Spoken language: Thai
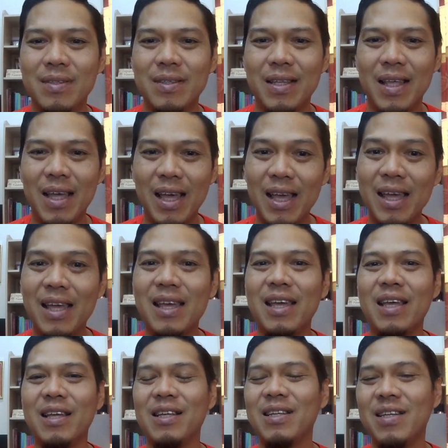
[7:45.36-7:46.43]
อ่า
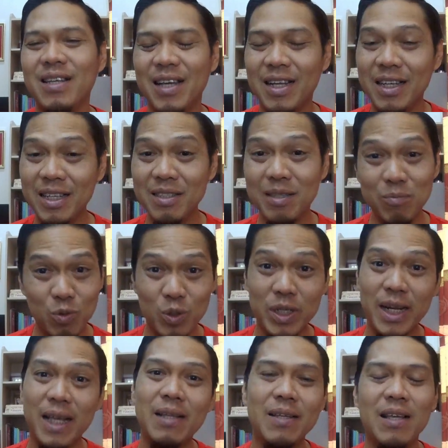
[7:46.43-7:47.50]
อันนี้สมมติ
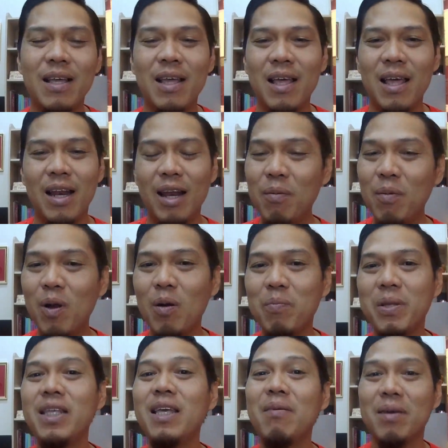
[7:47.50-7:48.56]
นะ แล้วลองไป
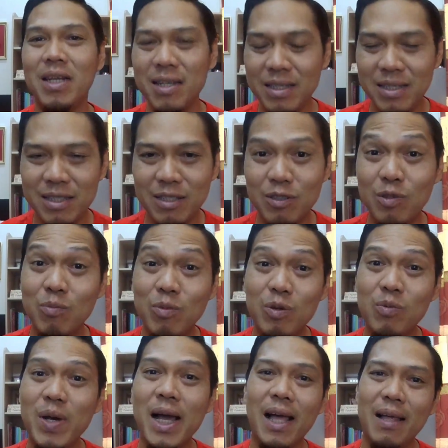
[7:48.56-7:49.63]
เทียบกับเรื่องอื่นสมมุติ
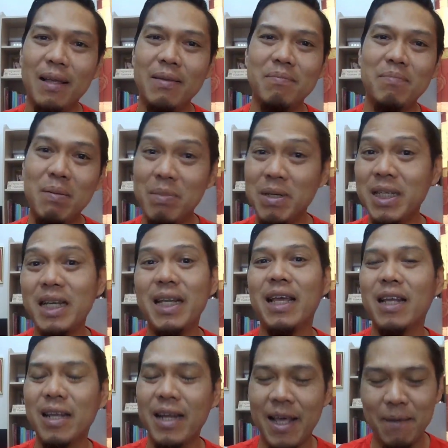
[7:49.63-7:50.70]
ว่ามันไม่ใช่เด็ก
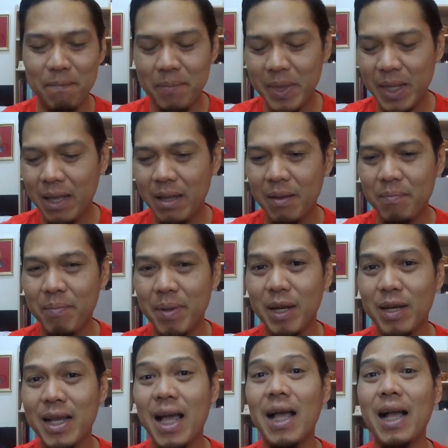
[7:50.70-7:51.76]
ก็แหละเป็น
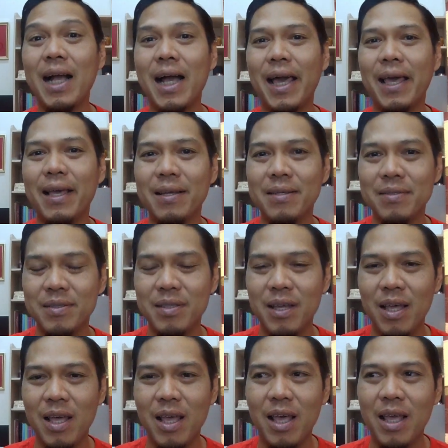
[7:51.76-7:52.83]
ค้าขาย
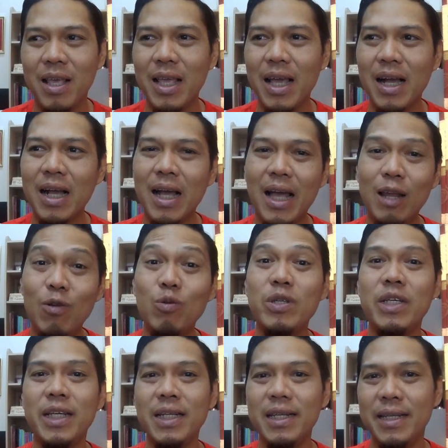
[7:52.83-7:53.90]
อยากขายลูก
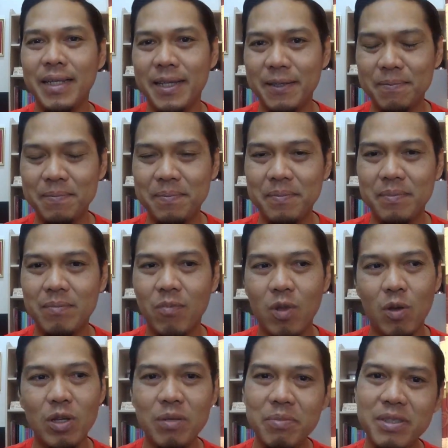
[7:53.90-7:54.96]
ชิ้นอย่างเงี้ย
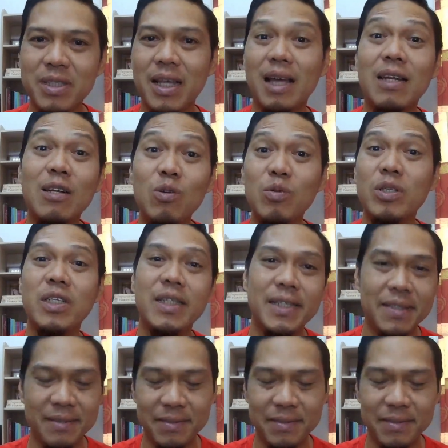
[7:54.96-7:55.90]
ก็จะศึกษาเรื่องลูกชิ้น